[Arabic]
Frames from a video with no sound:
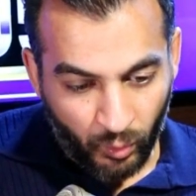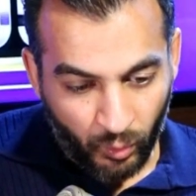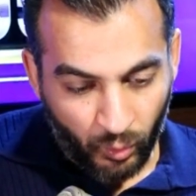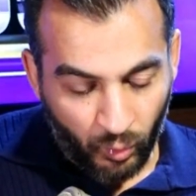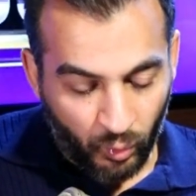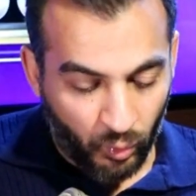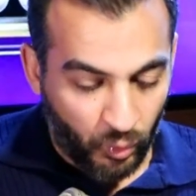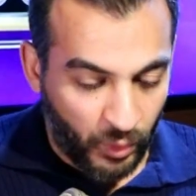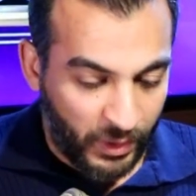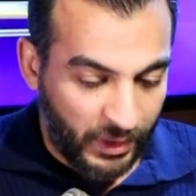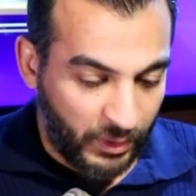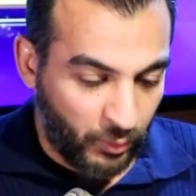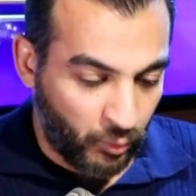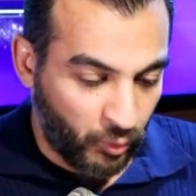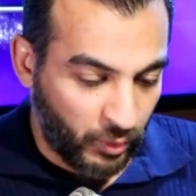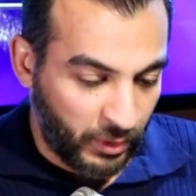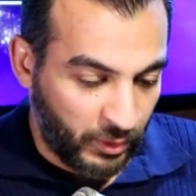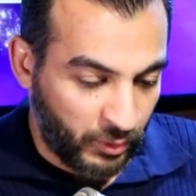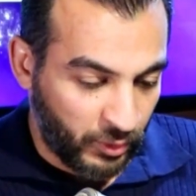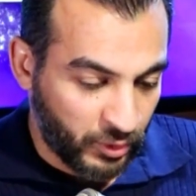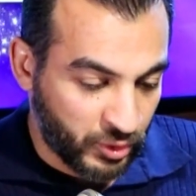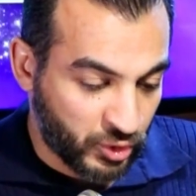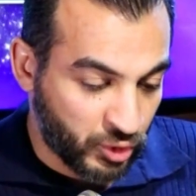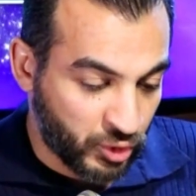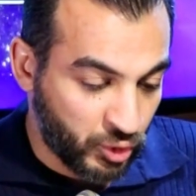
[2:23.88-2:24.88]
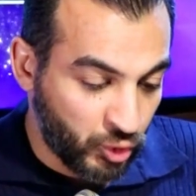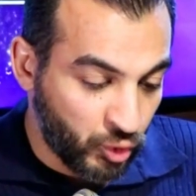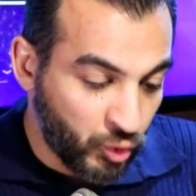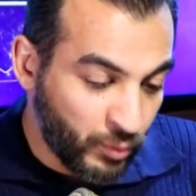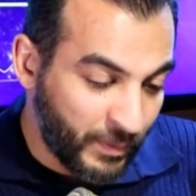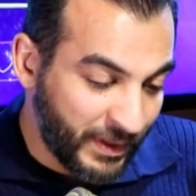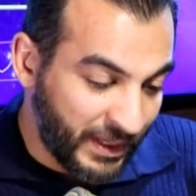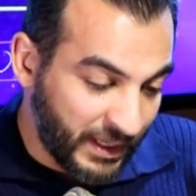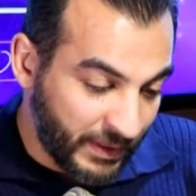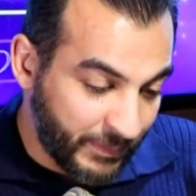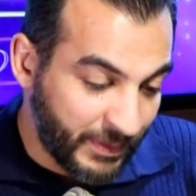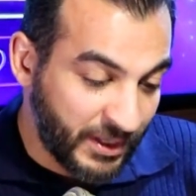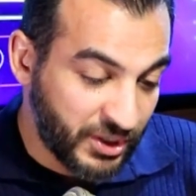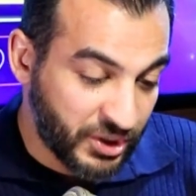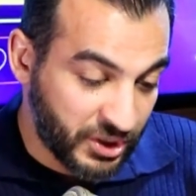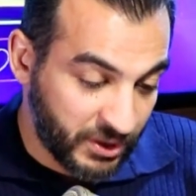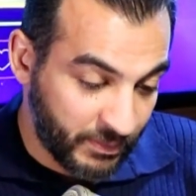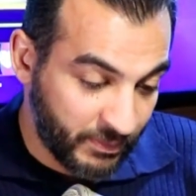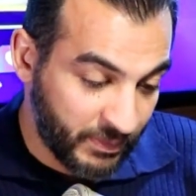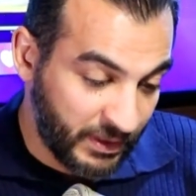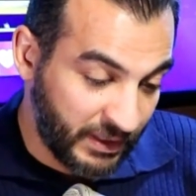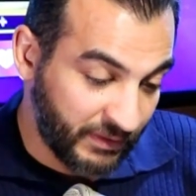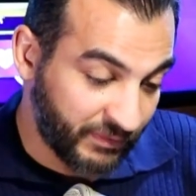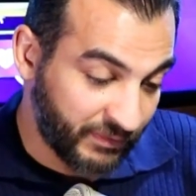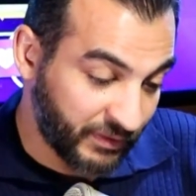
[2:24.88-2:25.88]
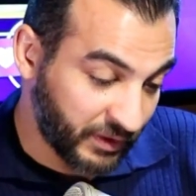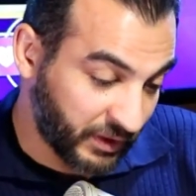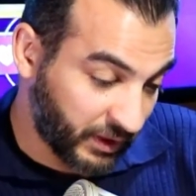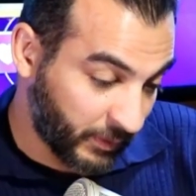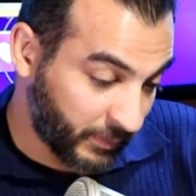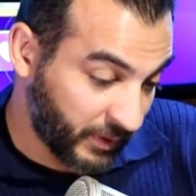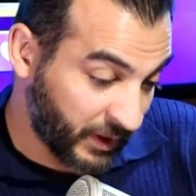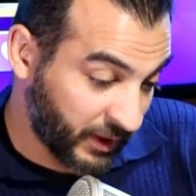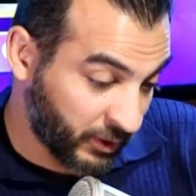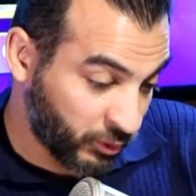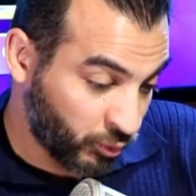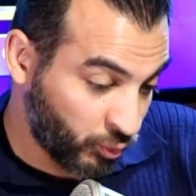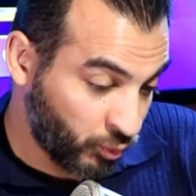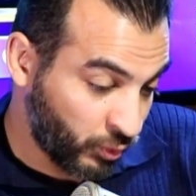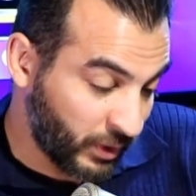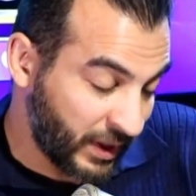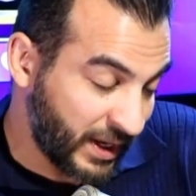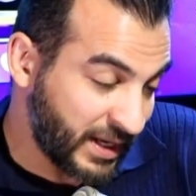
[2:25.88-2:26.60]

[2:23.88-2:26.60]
وال والاسلوب اللي ماشي بيه في طبيعته